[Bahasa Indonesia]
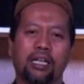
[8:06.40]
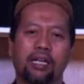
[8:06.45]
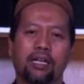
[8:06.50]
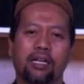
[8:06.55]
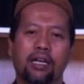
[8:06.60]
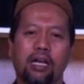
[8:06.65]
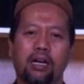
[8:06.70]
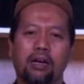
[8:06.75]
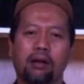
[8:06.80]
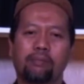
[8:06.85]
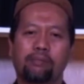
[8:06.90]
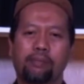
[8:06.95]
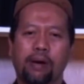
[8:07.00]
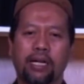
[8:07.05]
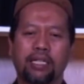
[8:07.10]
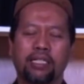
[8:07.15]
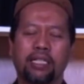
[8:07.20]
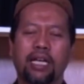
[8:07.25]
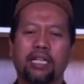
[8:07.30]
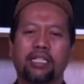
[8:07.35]
karena
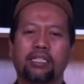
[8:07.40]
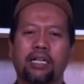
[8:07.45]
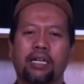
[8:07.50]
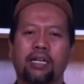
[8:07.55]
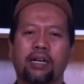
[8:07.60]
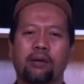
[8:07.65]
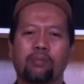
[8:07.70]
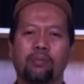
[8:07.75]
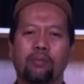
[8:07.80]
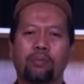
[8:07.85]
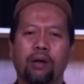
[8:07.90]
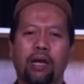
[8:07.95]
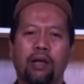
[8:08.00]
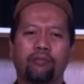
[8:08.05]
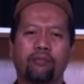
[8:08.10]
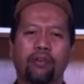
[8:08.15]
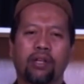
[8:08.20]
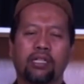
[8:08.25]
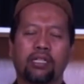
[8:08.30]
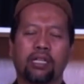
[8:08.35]
banyaknya kamu
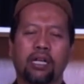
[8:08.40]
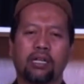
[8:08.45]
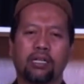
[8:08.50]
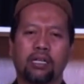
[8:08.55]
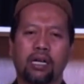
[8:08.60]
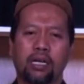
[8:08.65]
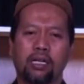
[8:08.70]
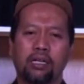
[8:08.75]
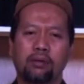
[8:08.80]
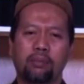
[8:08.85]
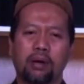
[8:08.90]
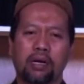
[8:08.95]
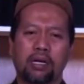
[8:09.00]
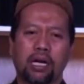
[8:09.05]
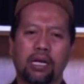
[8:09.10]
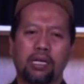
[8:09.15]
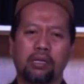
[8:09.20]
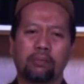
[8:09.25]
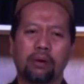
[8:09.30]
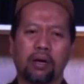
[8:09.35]
melafatkan
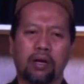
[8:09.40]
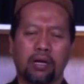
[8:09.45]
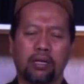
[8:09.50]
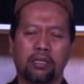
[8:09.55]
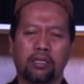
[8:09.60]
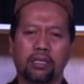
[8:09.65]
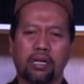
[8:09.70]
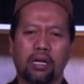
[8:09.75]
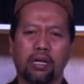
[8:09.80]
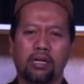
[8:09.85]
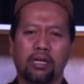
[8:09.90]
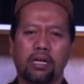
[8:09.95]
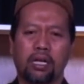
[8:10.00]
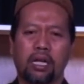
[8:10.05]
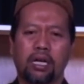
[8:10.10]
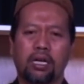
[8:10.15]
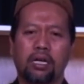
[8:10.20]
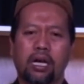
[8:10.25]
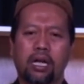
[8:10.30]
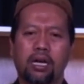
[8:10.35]
kalimah-kalimah Allah,
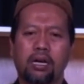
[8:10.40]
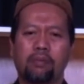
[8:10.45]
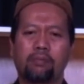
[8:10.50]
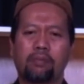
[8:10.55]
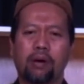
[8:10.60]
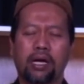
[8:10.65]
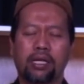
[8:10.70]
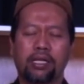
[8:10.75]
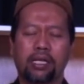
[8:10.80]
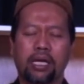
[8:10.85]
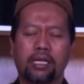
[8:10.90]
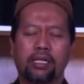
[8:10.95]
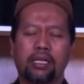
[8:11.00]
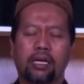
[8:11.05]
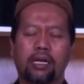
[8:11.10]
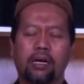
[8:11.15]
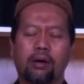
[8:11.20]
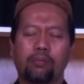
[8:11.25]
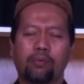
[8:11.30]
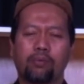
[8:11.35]
karena banyaknya
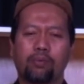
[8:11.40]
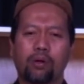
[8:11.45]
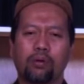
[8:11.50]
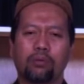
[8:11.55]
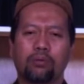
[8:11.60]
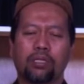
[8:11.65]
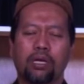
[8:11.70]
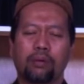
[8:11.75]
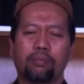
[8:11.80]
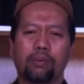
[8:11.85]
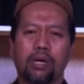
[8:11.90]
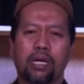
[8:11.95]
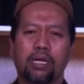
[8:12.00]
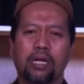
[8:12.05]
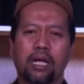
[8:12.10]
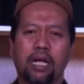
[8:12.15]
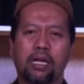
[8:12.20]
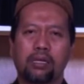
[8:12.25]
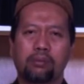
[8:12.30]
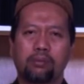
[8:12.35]
kamu mengucapkan
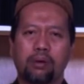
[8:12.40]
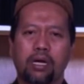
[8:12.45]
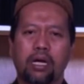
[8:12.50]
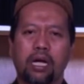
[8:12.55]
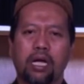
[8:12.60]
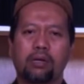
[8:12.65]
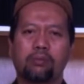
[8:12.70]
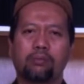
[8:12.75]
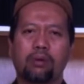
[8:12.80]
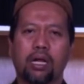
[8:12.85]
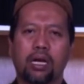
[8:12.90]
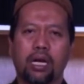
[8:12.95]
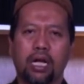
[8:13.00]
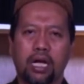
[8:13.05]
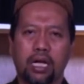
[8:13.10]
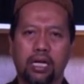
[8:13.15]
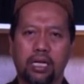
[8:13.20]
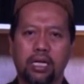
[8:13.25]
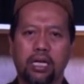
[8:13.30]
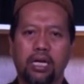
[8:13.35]
kalimah-kalimah la
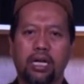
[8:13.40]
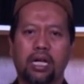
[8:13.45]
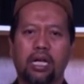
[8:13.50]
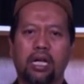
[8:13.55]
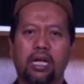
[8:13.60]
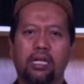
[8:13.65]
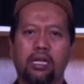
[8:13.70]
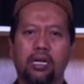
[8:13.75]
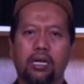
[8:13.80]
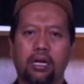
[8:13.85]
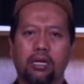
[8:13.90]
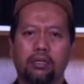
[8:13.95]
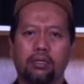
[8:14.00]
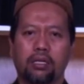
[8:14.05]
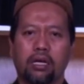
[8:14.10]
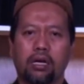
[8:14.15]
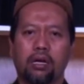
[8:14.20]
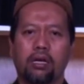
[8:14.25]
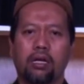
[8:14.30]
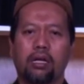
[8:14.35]
ilaha
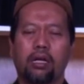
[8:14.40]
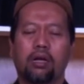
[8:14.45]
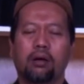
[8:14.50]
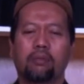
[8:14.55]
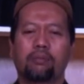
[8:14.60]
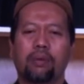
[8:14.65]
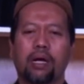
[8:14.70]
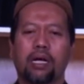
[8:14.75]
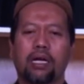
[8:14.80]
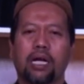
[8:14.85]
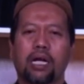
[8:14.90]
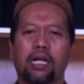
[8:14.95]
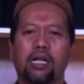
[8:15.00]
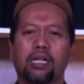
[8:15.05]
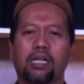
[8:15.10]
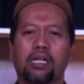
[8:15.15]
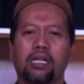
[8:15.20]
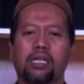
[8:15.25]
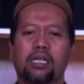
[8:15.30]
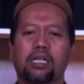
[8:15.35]
illallah, maka
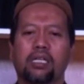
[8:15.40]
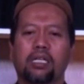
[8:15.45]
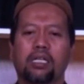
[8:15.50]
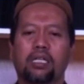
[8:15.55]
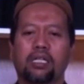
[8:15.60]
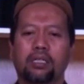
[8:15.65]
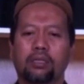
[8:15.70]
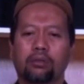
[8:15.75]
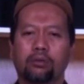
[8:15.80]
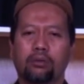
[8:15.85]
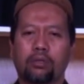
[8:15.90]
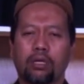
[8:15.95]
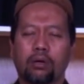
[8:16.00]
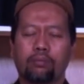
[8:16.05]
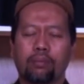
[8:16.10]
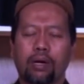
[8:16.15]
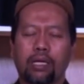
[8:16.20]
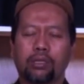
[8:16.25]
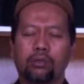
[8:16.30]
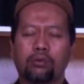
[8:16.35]
itu
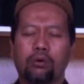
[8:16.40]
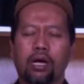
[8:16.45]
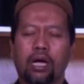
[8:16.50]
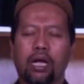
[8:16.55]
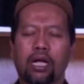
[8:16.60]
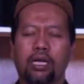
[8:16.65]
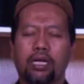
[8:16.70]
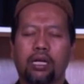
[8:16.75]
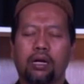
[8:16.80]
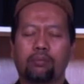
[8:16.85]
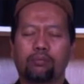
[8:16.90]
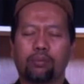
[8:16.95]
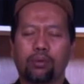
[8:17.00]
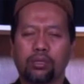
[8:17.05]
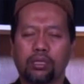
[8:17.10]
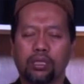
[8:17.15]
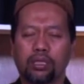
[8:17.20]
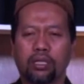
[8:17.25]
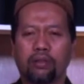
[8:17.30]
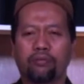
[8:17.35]
termasuk hal yang
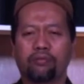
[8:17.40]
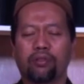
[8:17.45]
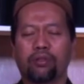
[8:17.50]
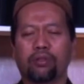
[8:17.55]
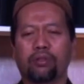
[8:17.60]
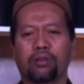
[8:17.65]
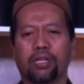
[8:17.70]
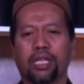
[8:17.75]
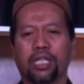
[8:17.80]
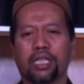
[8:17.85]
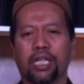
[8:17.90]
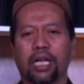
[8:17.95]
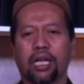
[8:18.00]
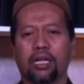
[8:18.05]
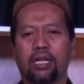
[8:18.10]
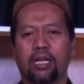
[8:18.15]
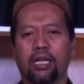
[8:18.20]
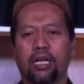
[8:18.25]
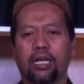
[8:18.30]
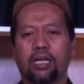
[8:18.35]
positif untuk kita.
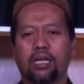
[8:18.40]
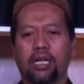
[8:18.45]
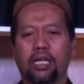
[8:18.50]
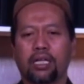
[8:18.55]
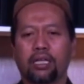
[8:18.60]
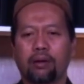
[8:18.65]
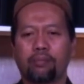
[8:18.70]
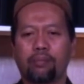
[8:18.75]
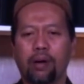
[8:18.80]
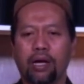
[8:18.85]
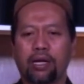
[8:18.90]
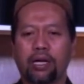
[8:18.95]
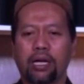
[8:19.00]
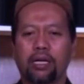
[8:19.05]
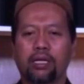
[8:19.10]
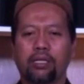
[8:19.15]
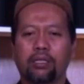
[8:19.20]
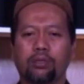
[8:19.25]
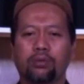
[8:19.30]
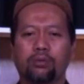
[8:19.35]
Kita
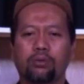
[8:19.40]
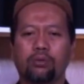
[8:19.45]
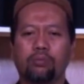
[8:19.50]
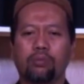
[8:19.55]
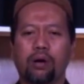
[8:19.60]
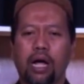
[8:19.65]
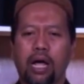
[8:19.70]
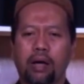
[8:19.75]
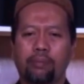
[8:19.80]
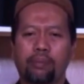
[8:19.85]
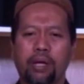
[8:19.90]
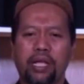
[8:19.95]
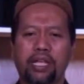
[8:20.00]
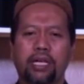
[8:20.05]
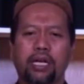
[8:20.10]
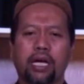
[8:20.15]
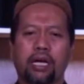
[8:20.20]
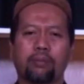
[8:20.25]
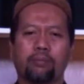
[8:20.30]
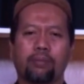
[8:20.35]
bahkan disuruh
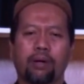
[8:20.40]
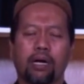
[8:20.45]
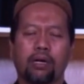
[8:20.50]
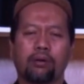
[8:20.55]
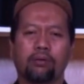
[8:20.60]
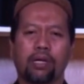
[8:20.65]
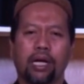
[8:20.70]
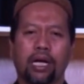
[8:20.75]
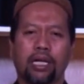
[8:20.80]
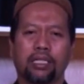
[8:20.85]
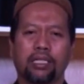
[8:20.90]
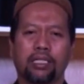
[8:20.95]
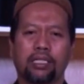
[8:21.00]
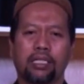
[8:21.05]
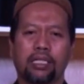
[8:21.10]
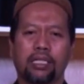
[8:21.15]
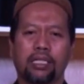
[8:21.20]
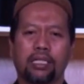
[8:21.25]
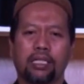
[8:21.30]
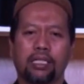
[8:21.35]
mengabaikan melalui hadis
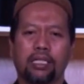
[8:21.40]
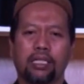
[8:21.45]
ini.